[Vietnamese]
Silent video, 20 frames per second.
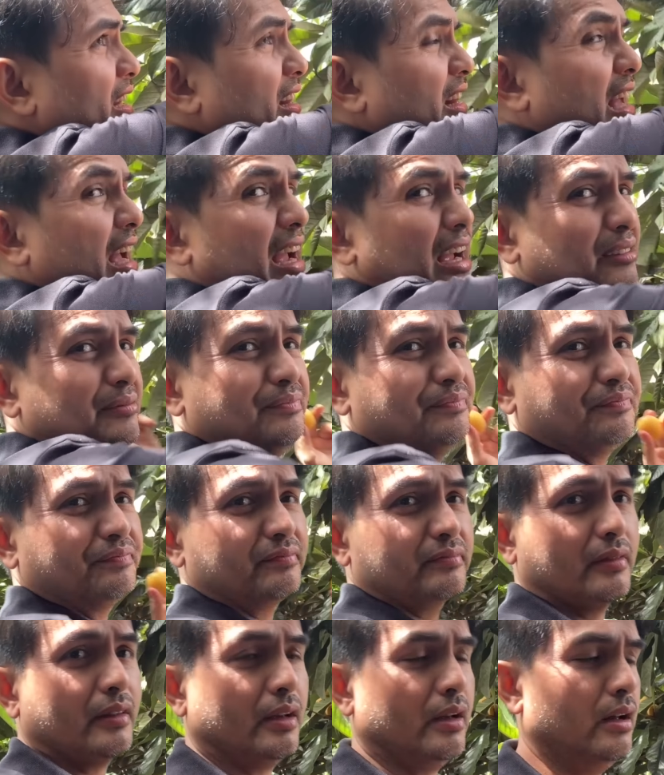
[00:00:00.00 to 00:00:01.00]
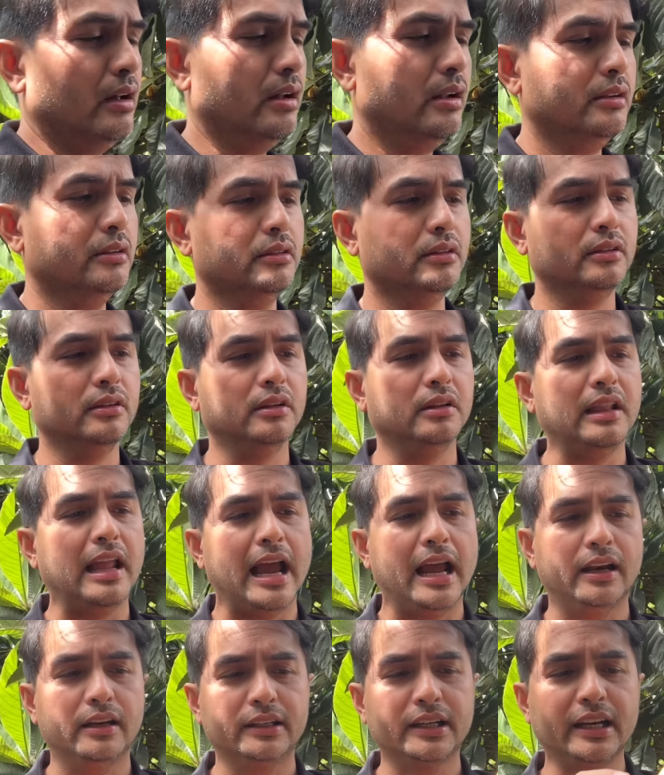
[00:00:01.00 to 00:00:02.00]
là
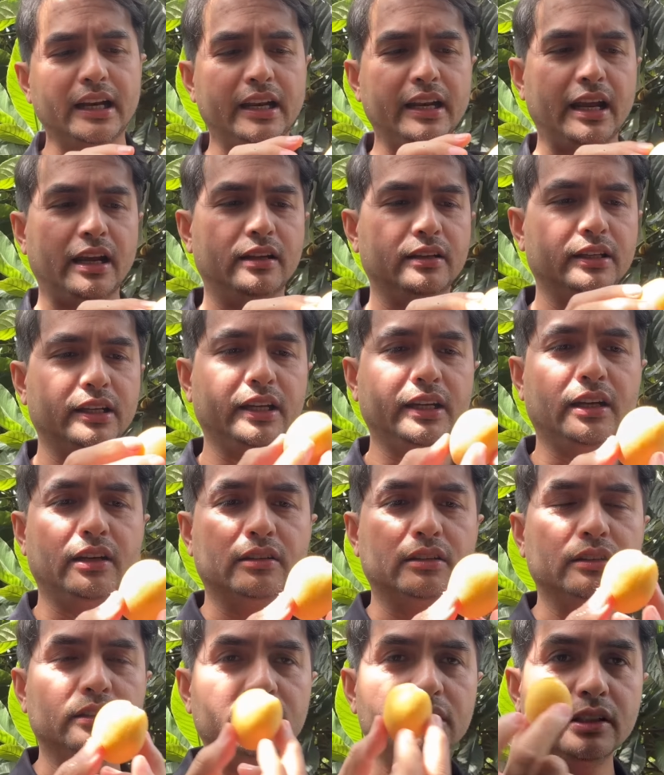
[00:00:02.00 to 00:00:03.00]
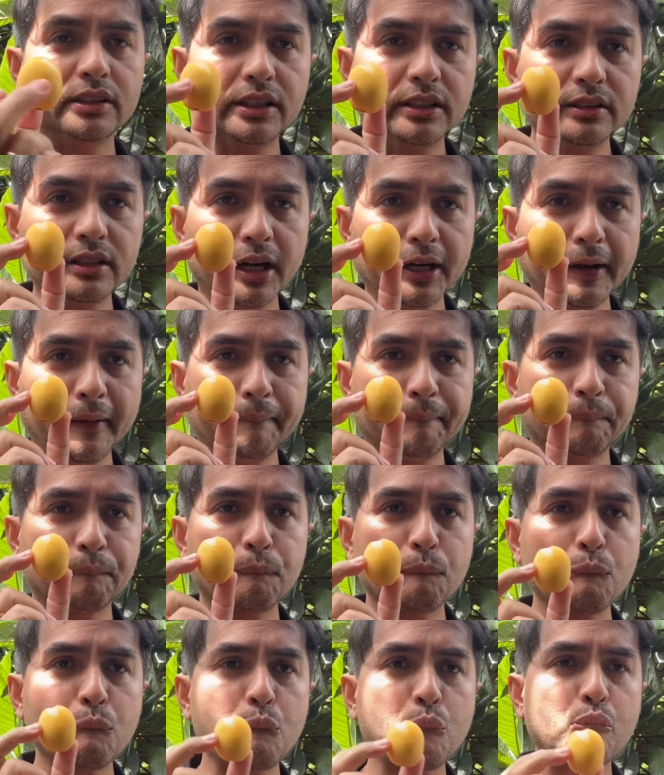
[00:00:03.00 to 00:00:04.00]
là cái này nè, cái này vừa chín tới nè,
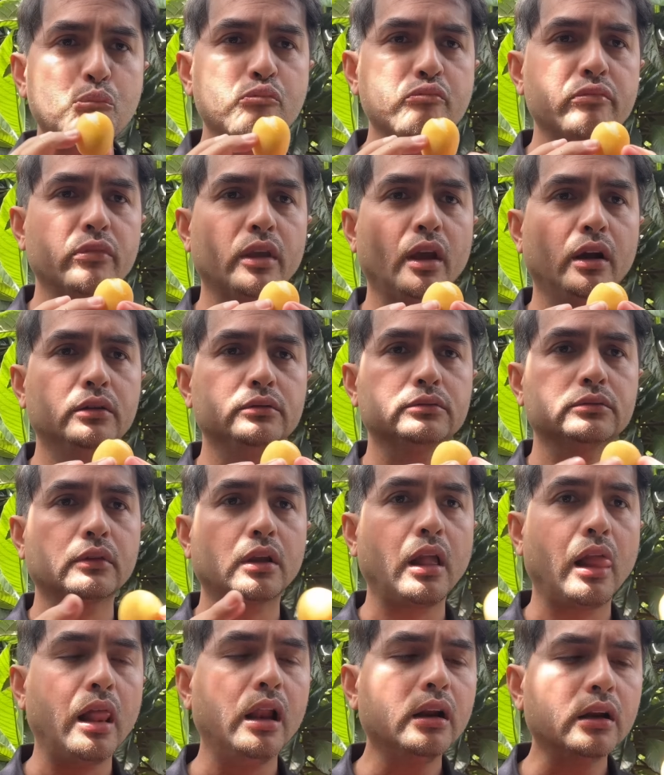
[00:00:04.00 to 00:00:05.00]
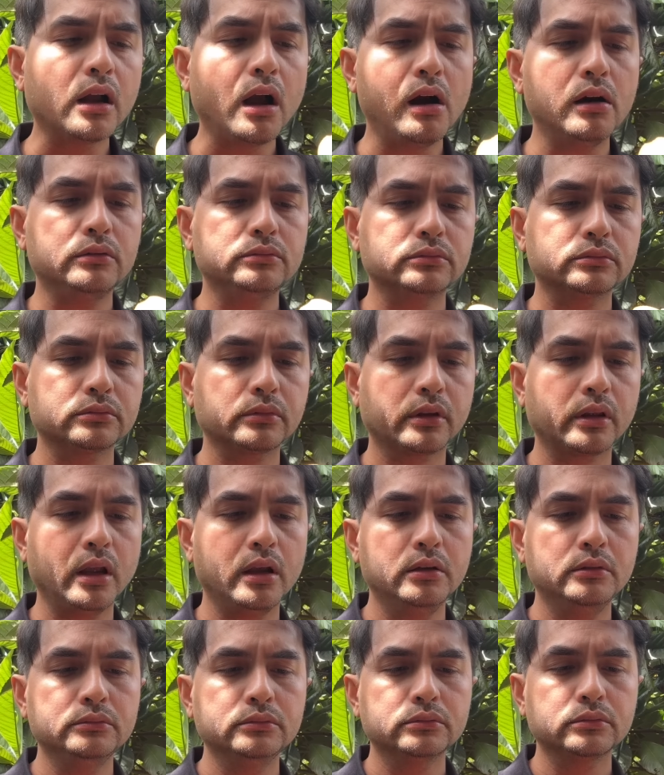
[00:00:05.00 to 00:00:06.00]
rất là ngon.
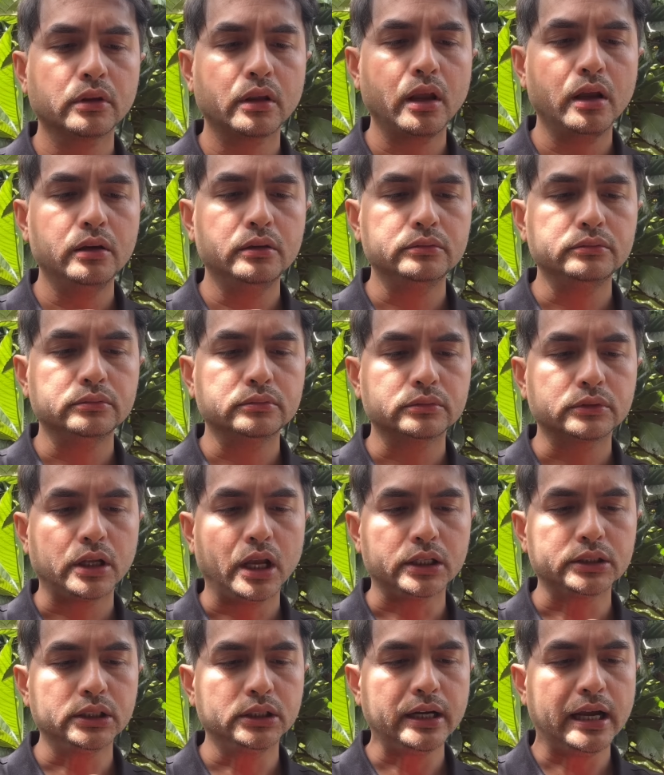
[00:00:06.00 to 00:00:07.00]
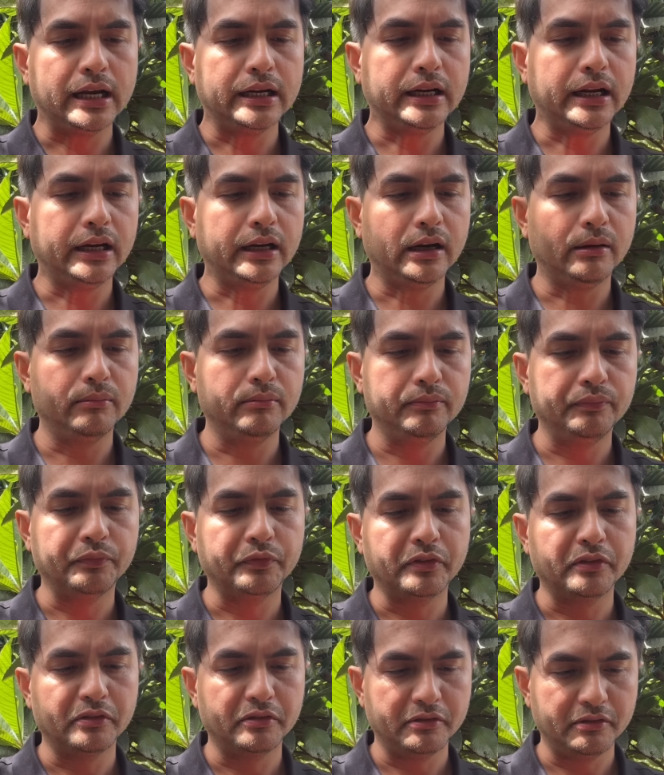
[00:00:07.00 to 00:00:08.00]
Thật sự ăn cái này là
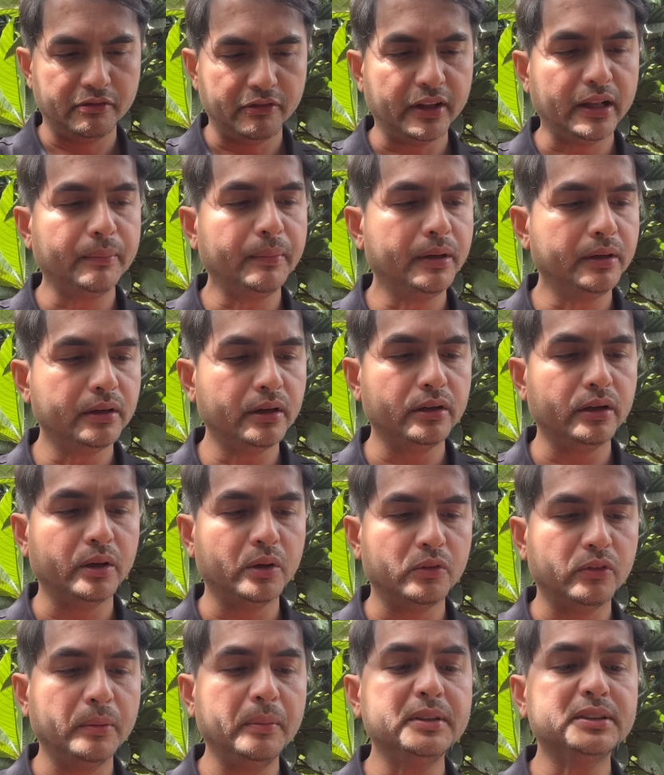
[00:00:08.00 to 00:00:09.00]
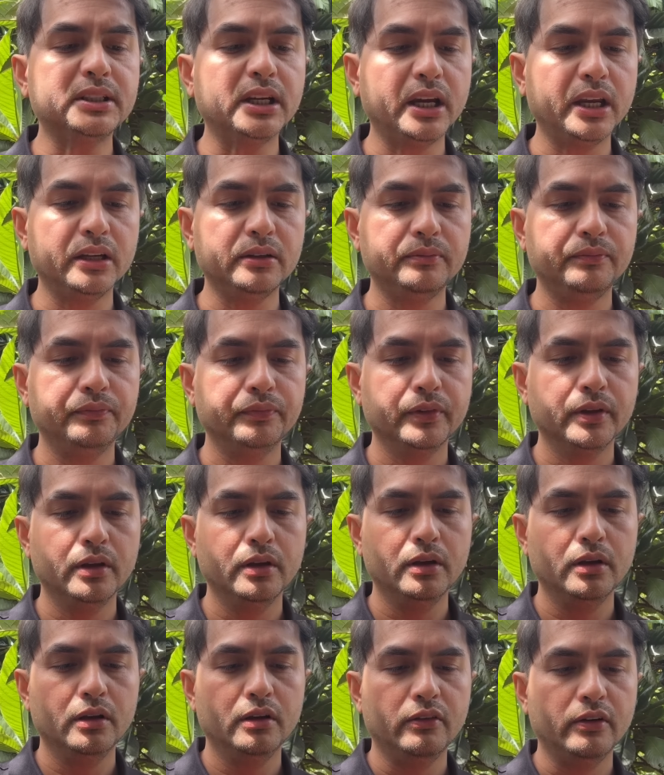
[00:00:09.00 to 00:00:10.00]
vitamin rất là nhiều, vitamin C á,
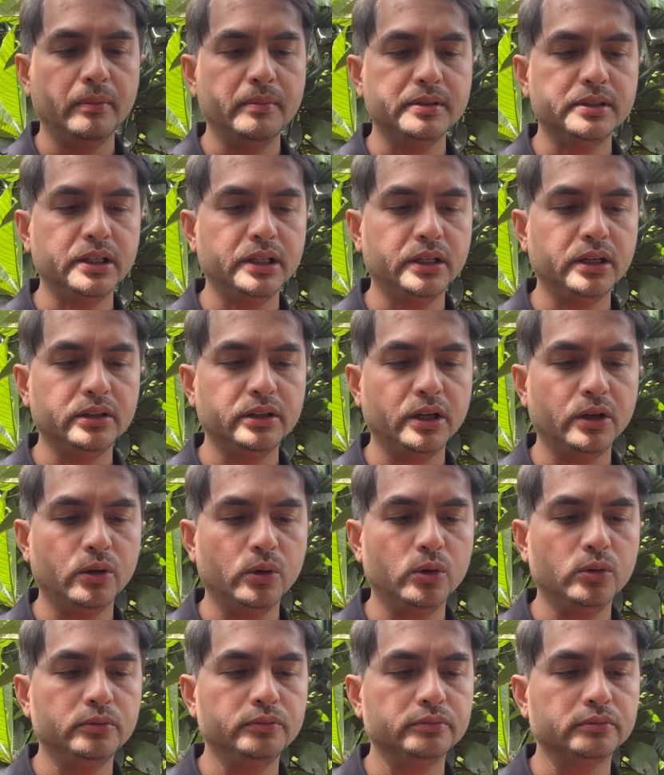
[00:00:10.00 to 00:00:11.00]
vitamin C rất là nhiều luôn.